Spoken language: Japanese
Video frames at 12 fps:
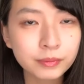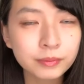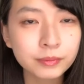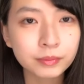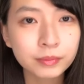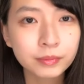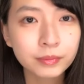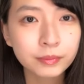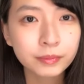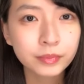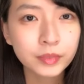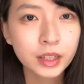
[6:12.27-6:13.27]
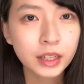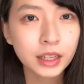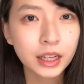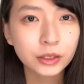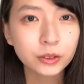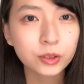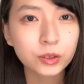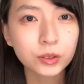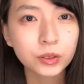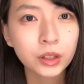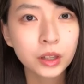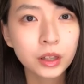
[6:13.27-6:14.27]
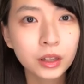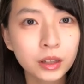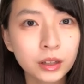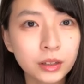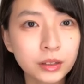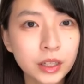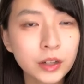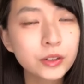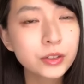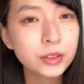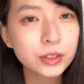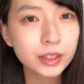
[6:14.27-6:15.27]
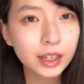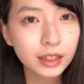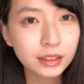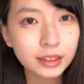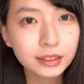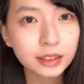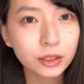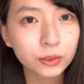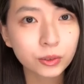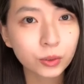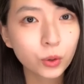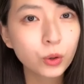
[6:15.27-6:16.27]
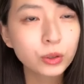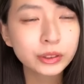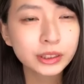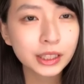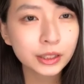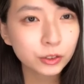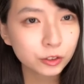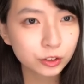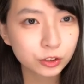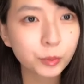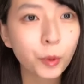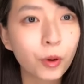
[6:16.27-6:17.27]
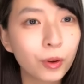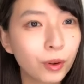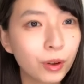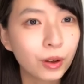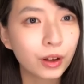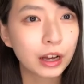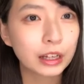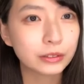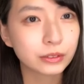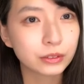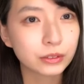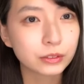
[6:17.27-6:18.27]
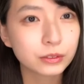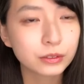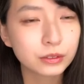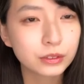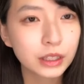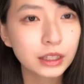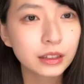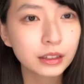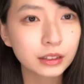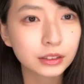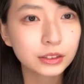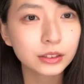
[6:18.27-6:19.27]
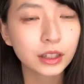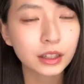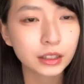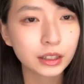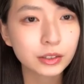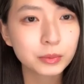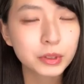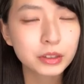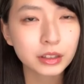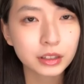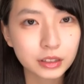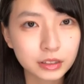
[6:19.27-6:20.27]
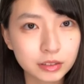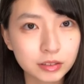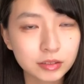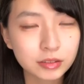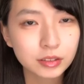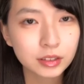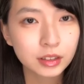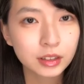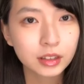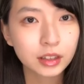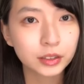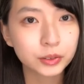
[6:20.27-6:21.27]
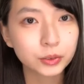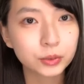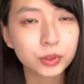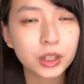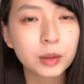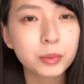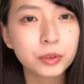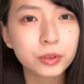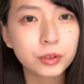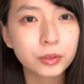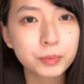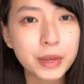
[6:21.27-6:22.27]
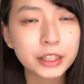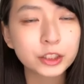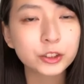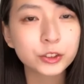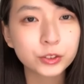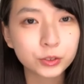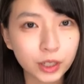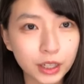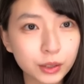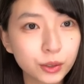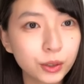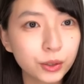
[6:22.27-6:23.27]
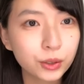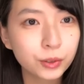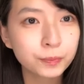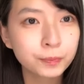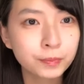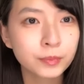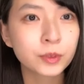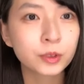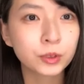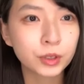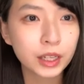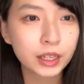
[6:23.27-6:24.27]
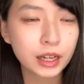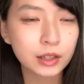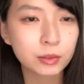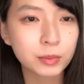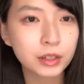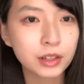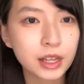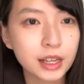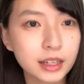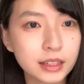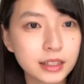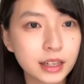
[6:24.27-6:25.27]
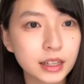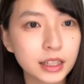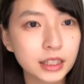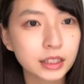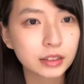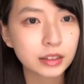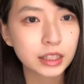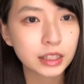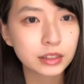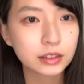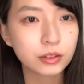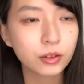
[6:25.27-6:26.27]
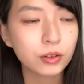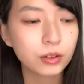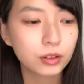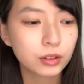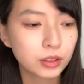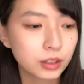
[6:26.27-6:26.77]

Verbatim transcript: うんあと北条図カンタータの公式グッズもあのねなんか通販やるみたいですあとコラボメニューとかいろいろこのね「海ま丸映画祭に」の